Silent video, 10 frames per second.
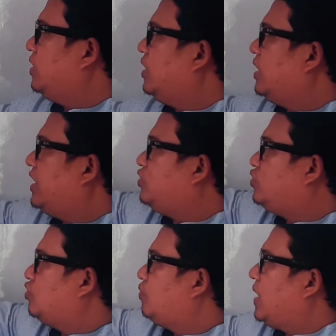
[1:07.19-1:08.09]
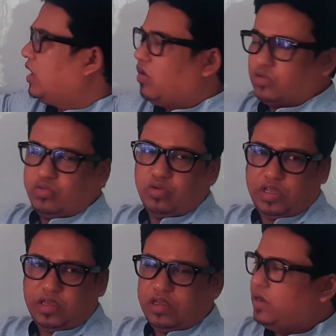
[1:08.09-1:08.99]
এই লাইনটুকুর বাংলা অর্থ
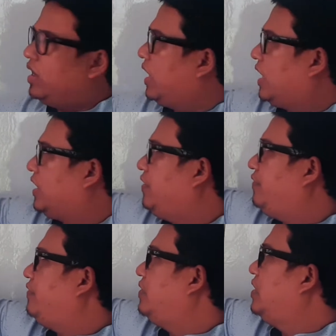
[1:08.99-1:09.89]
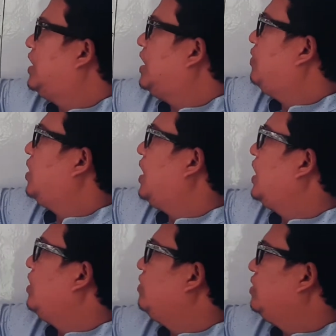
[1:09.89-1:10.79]
কী আরিফ এবং
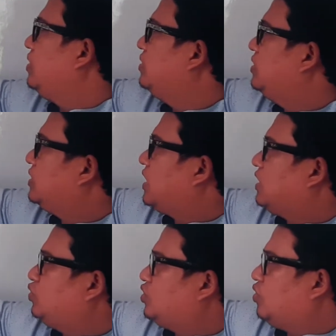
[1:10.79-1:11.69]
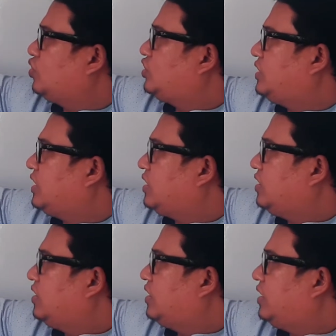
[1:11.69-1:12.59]
আলাওল তারা দুজন অংশীদার
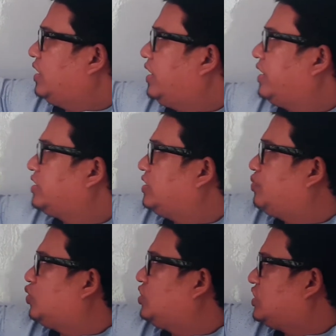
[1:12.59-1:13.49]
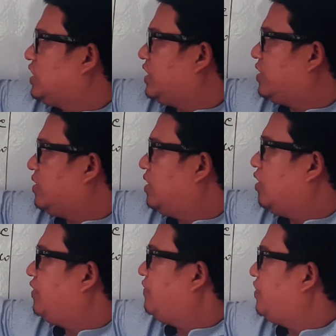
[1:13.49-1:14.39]
একটি প্রতিষ্ঠানের
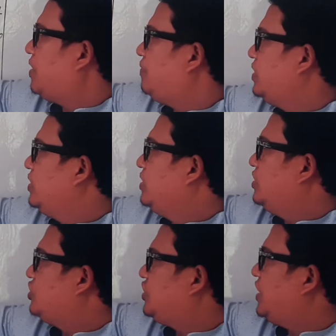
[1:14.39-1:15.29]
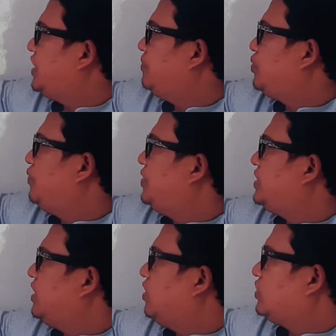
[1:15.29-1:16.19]
অফ এ ফার্ম শেয়ারিং প্রফিট
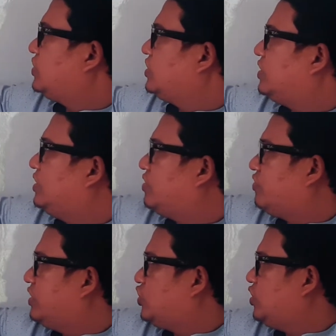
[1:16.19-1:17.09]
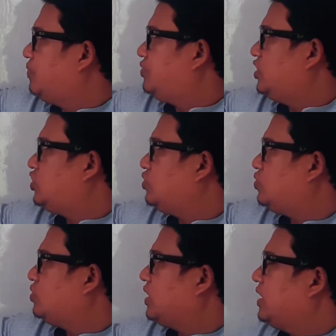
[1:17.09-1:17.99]
অ্যান্ড লসেস ইন দ্য রেশিও অফ থ্রিস টু
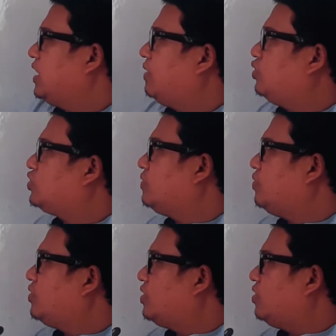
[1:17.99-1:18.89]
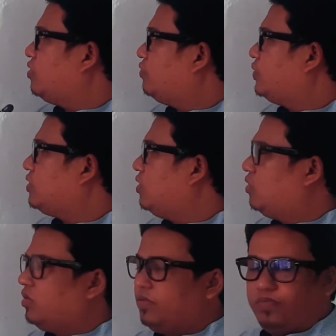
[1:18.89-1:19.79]
টু তাদের লাভ লোকসান বন্টনের অনুপাত হল
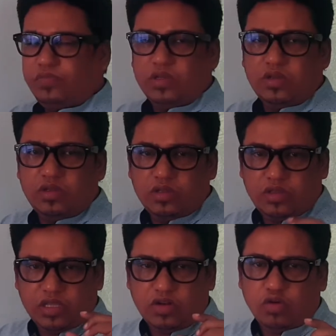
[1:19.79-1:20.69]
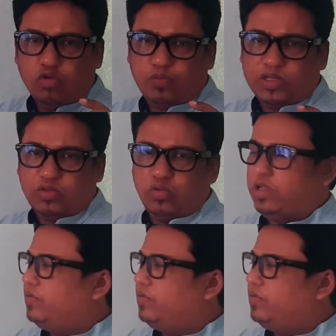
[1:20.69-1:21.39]
তিন অনুপাত দুই